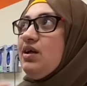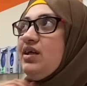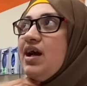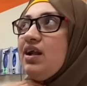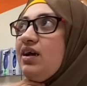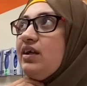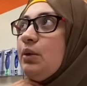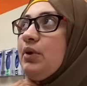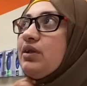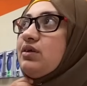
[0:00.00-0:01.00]
ग्यारह घंटे
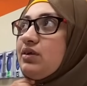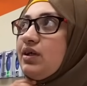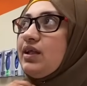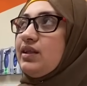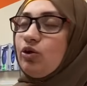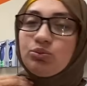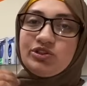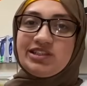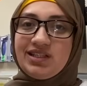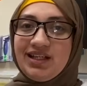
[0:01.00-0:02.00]
बाद यस
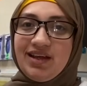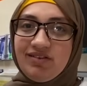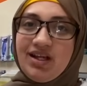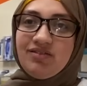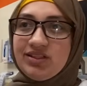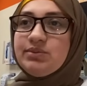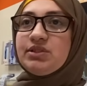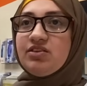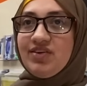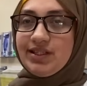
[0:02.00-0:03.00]
ऑलमोस्ट एलेवन आवर्स
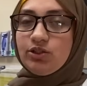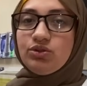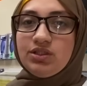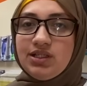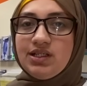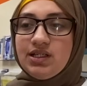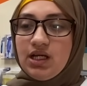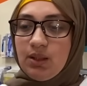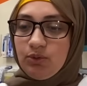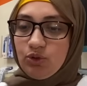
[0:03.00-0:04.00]
मतलब वैसे तो
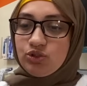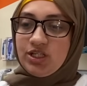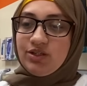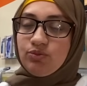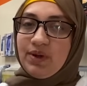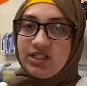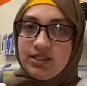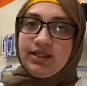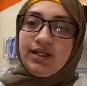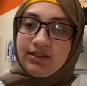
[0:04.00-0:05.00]
हम लोग जो है वो पाँच
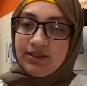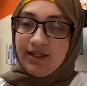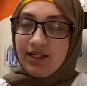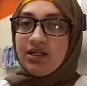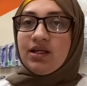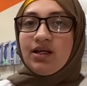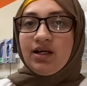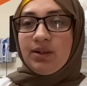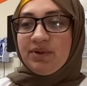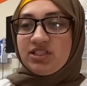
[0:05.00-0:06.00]
घंटे अंदर हैं
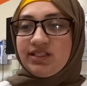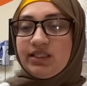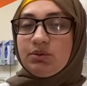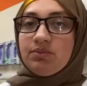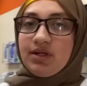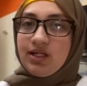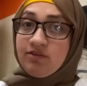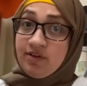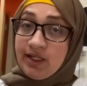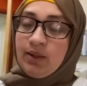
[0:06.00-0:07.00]
इमरजेंसी में मगर
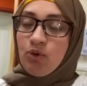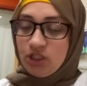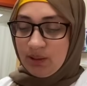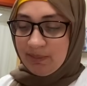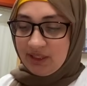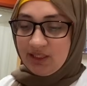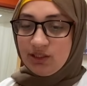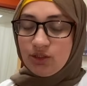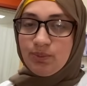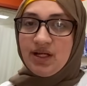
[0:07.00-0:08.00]
वेटिंग बहुत लंबी थी
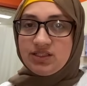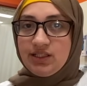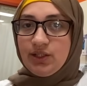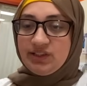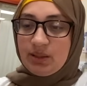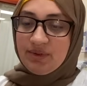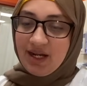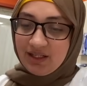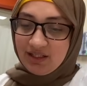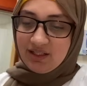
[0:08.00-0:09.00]
तो पाँच घंटे उसके भी
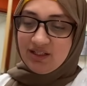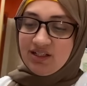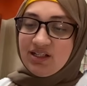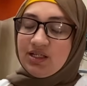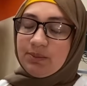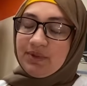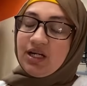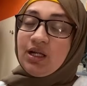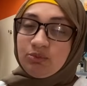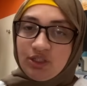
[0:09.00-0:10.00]
ऐड करें पर
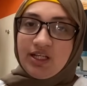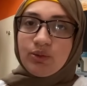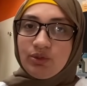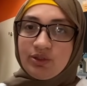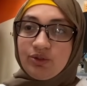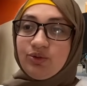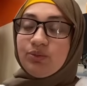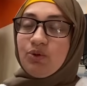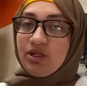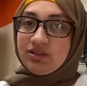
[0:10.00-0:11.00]
अलहमदिल्ला इट वॉज ऑल गुड
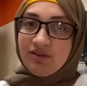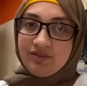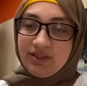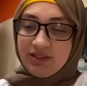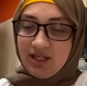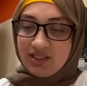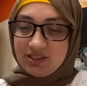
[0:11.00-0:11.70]
बहुत टफ दिन था आज